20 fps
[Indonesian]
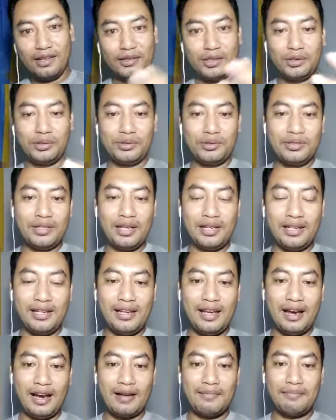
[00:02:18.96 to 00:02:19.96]
Tentunya ini
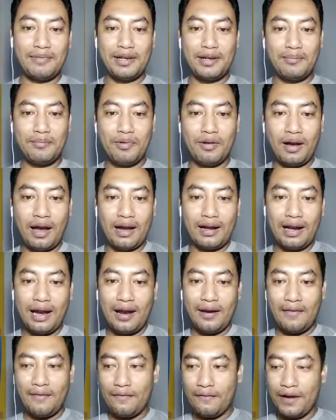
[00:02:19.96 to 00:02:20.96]
akan menimbulkan
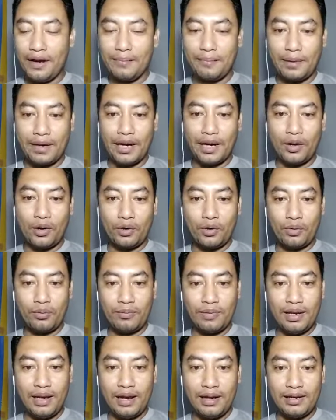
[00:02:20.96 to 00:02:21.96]
efek
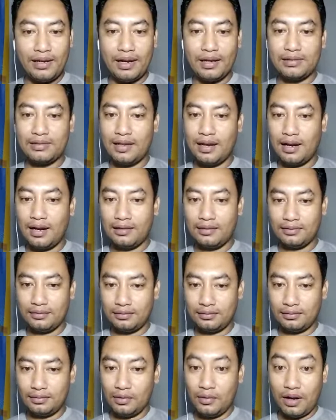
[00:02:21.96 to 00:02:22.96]
perekonomian yang sangat
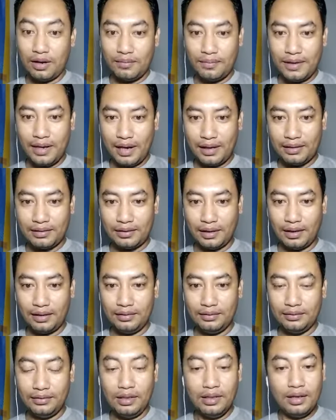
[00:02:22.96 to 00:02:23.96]
luar biasa,
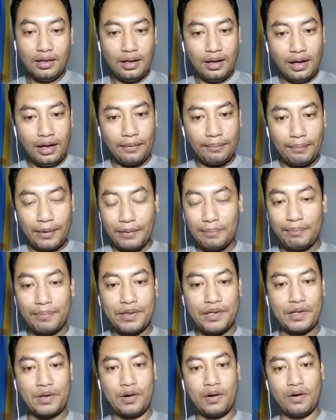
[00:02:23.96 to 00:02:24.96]
efek
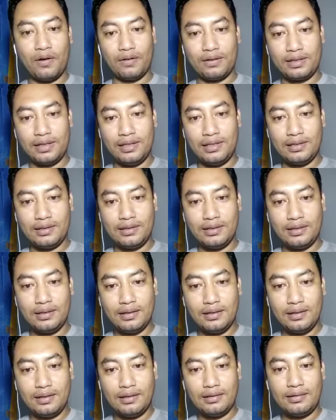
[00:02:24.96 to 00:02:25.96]
psikologis
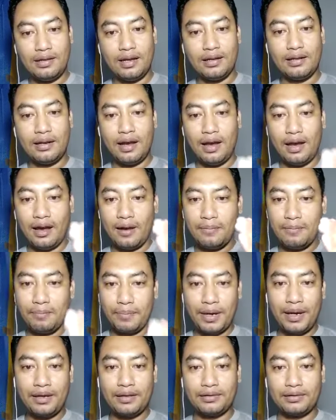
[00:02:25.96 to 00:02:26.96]
dan
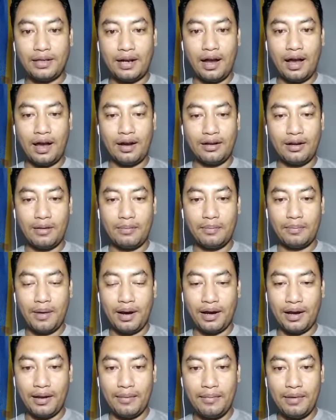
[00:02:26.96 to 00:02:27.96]
efek terhadap
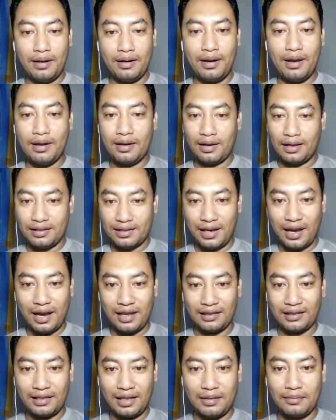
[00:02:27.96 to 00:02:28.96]
bagaimana
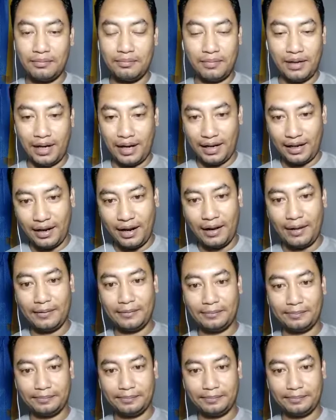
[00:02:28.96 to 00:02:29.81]
kesehatan mereka.